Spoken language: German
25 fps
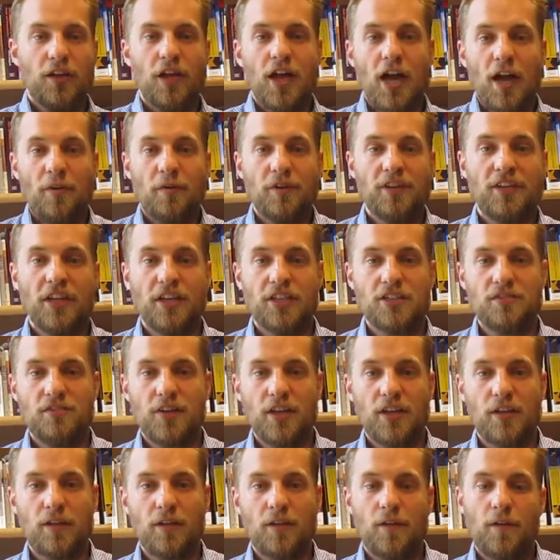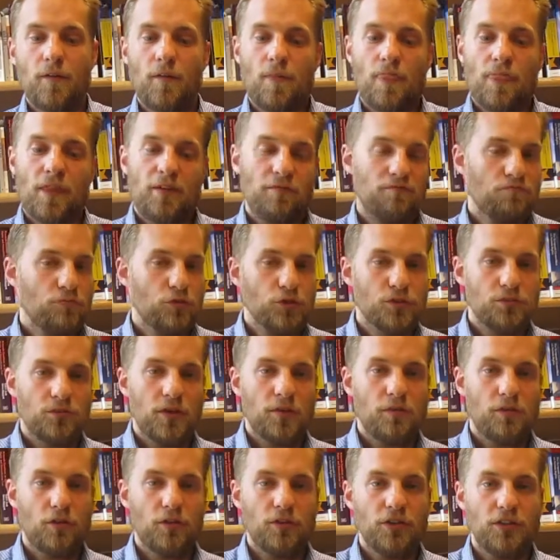aber deswegen muss
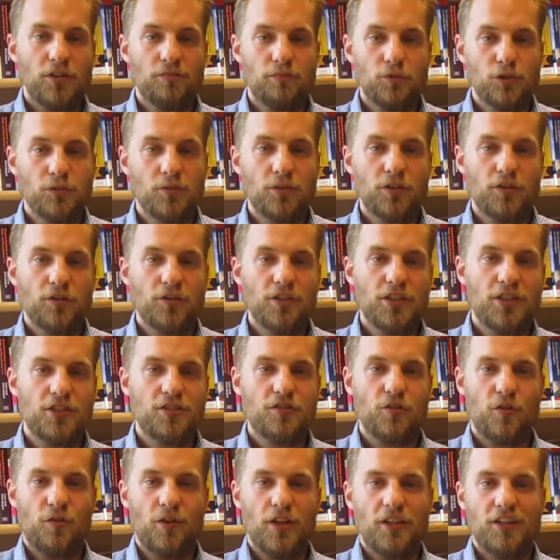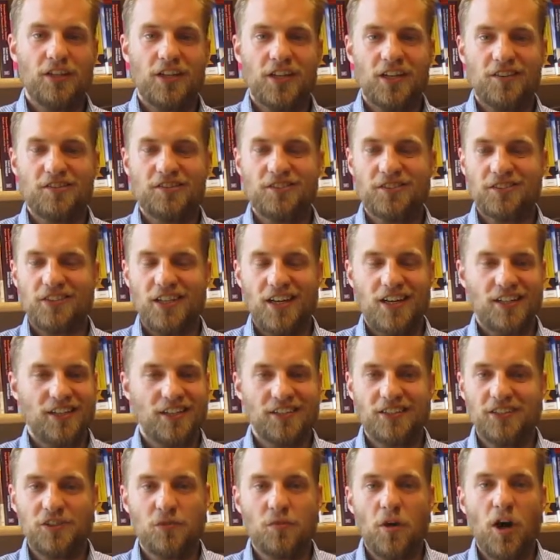man, noch nicht, muss man noch nicht so weit gehen und zu sagen,
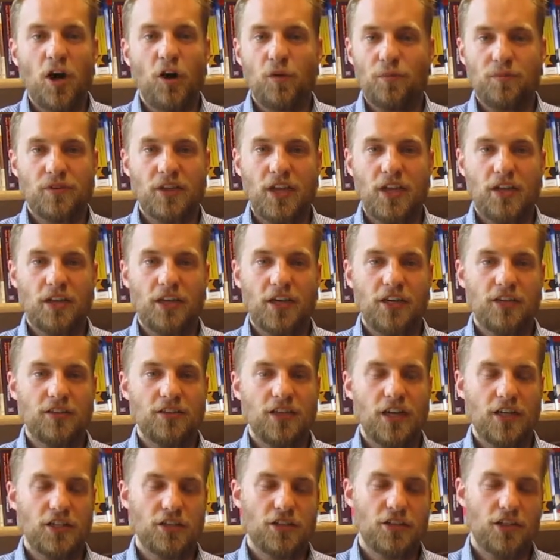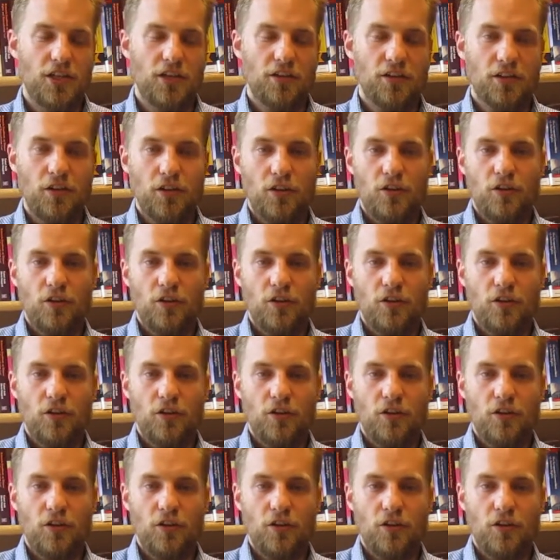dass es überhaupt kein Recht darstellt.